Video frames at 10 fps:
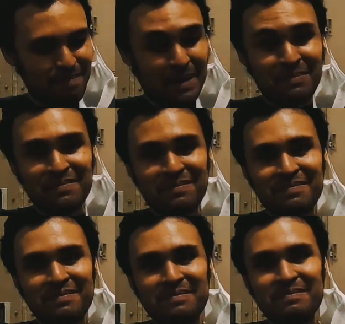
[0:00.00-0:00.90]
มัน
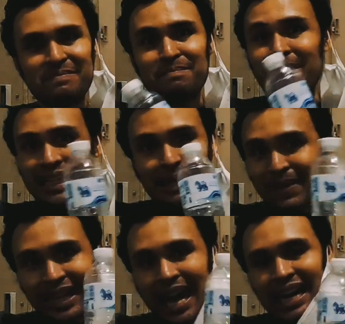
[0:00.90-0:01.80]
เหมือนจะ
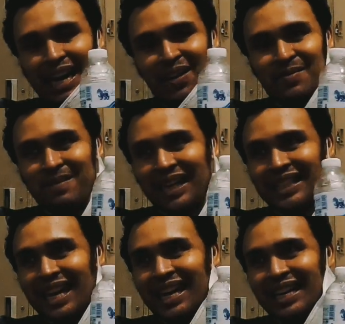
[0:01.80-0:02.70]
ไม่ทันแล้วเหมือน
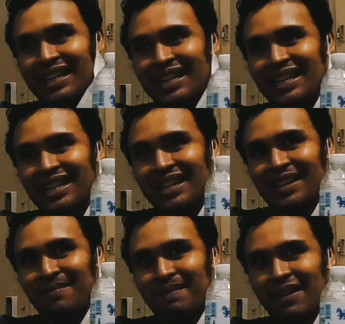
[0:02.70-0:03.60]
จะ
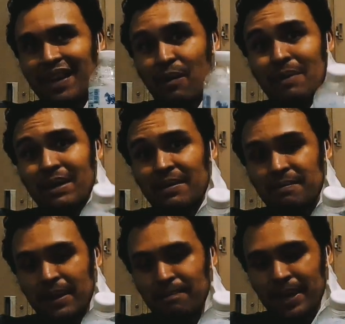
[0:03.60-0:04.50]
มันเซเว่นมัน
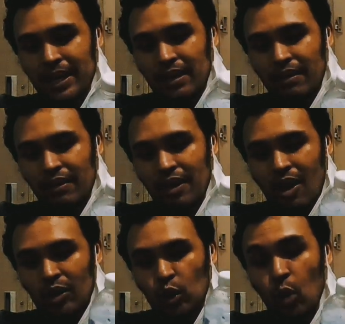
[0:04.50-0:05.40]
มันปิดส
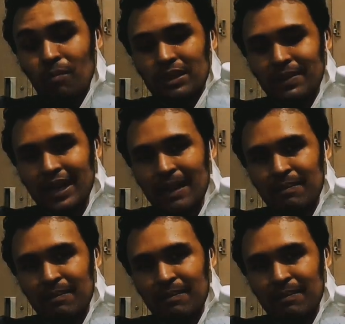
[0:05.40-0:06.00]
องทุ่มใช่ไหมค